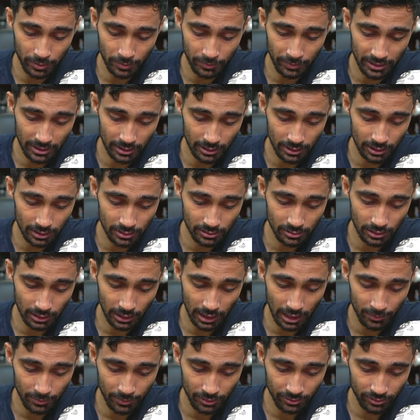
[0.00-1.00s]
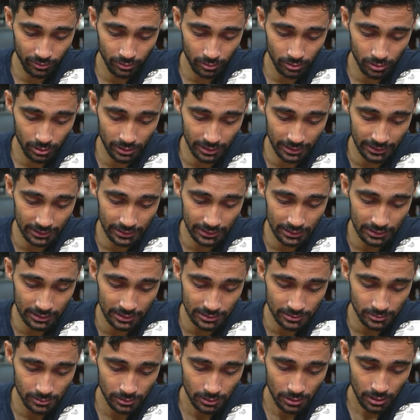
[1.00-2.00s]
में मेरा आई थिंक हैमर रेडी है
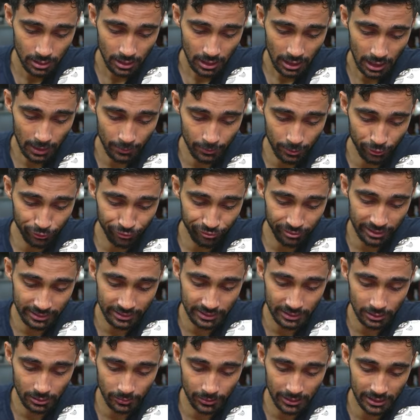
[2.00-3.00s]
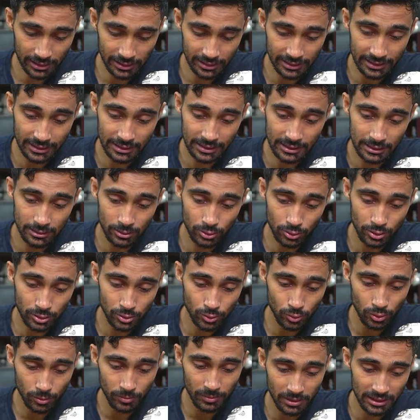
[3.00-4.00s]
यस हैमर ऑफ फाइटिंग हमारा रेडी है तो
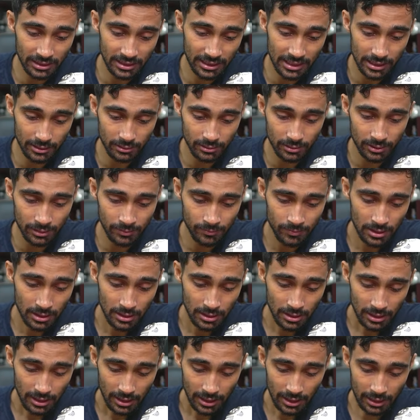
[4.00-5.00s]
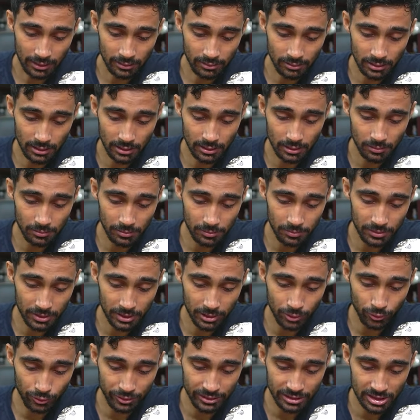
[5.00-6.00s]
इसको लेके आते हैं एंड देन हम अपने
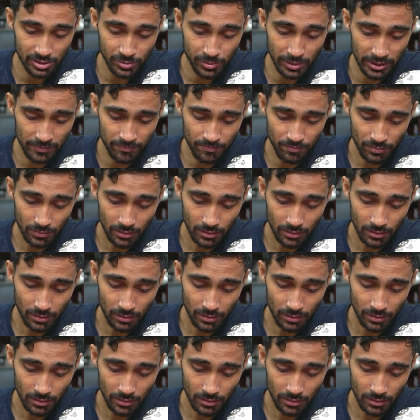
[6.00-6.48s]
ड्रोइड्स पे